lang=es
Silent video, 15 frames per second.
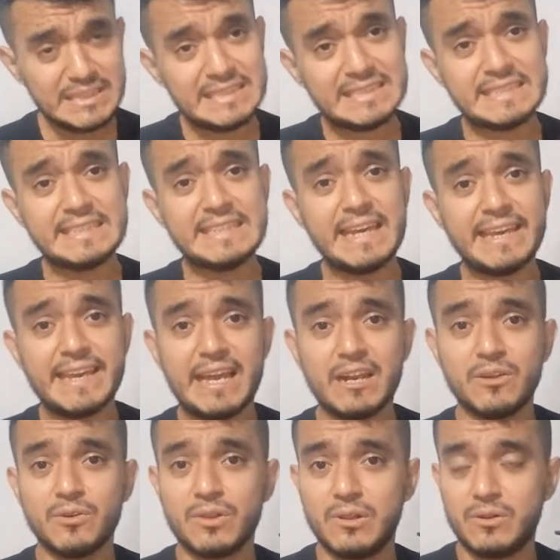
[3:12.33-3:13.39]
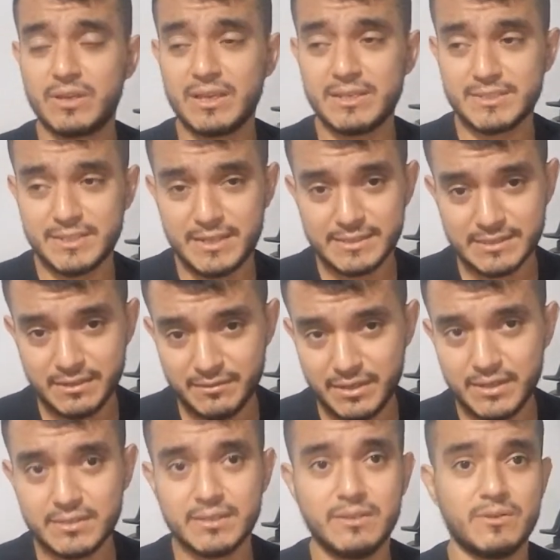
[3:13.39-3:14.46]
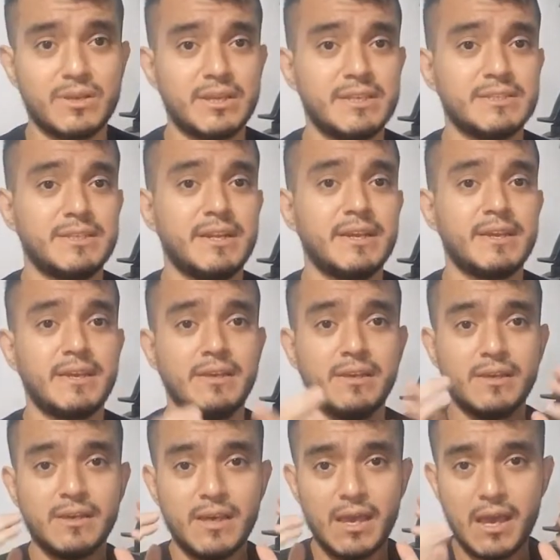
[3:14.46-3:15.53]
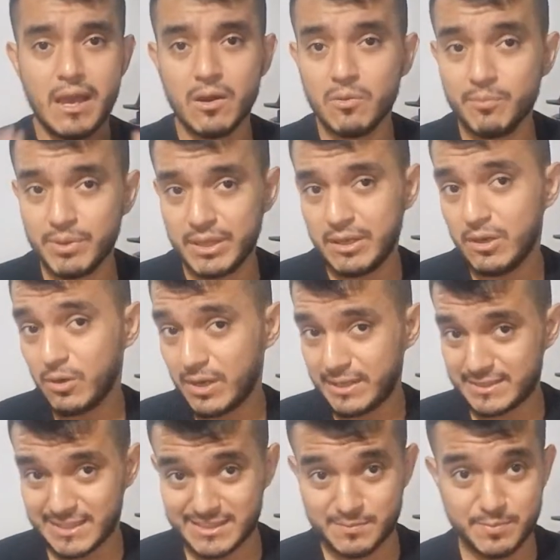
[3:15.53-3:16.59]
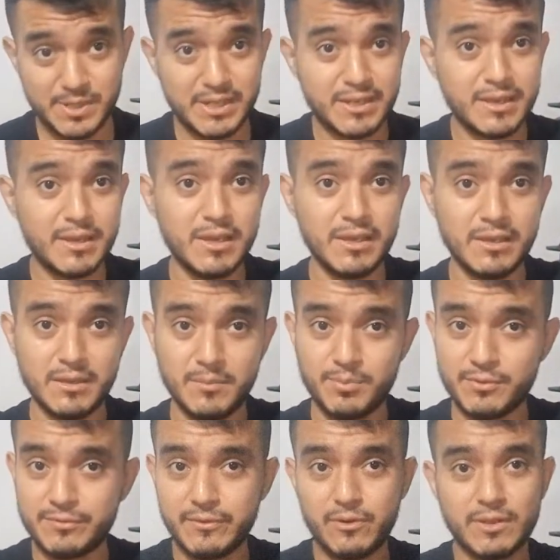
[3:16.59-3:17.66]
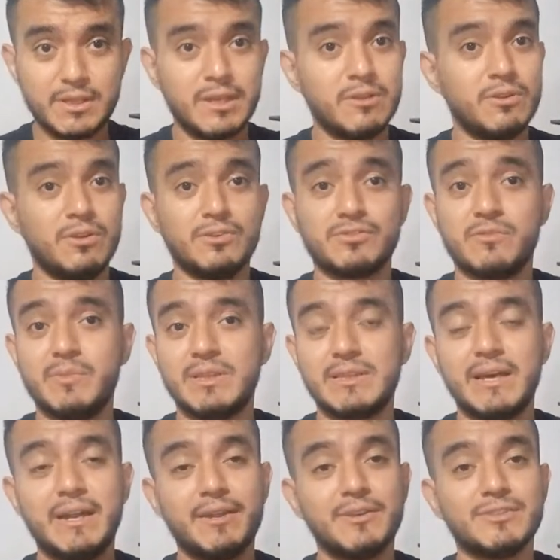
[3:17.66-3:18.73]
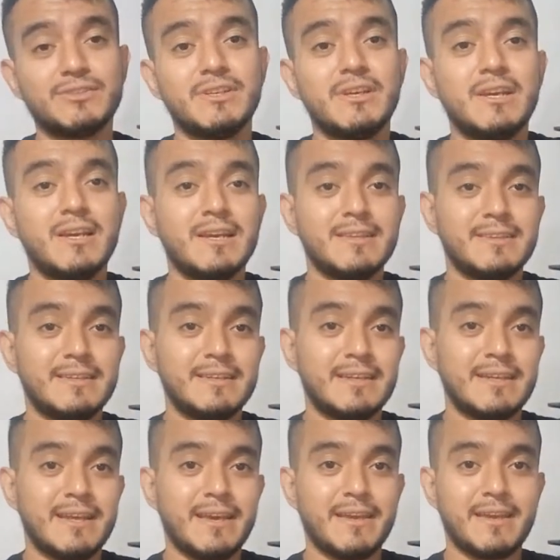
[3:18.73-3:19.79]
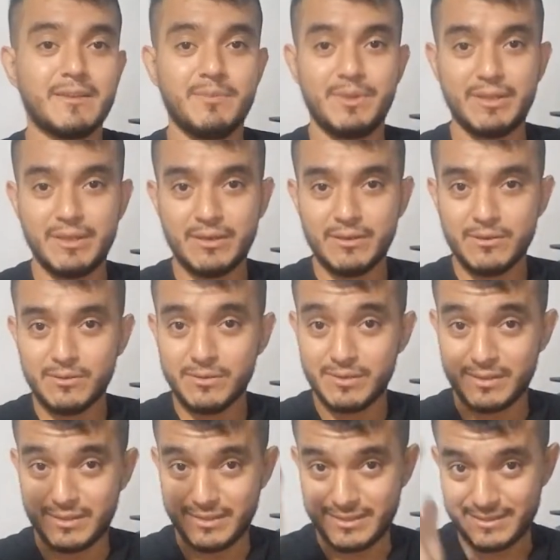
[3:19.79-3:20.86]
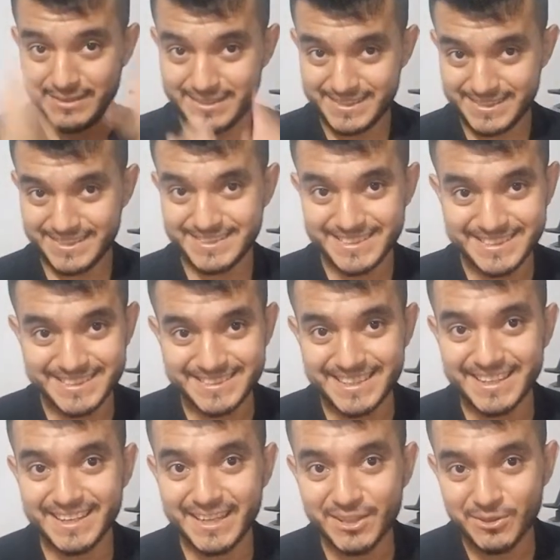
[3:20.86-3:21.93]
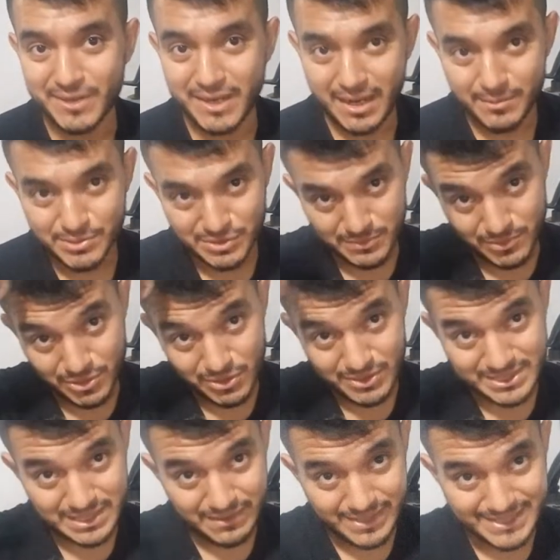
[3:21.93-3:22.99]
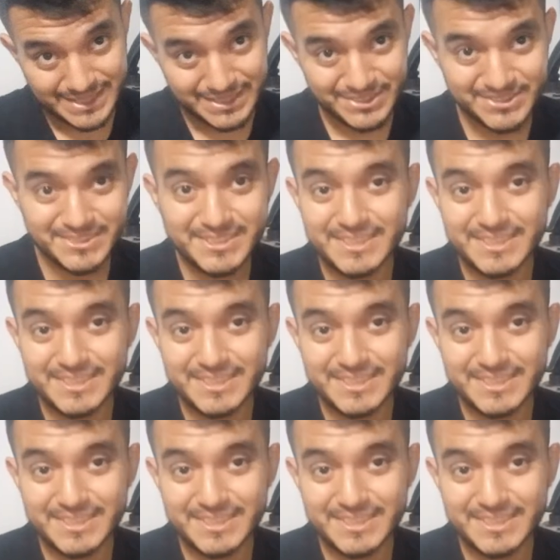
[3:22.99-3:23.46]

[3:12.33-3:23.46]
Si hay algo de lo que quisieran saber, de lo que quisieran que hago un video que les explique. Eh, por favor, déjenlo en los comentarios. Denle like al video. Eh, si se están quedando calvos como yo lo estaba haciendo,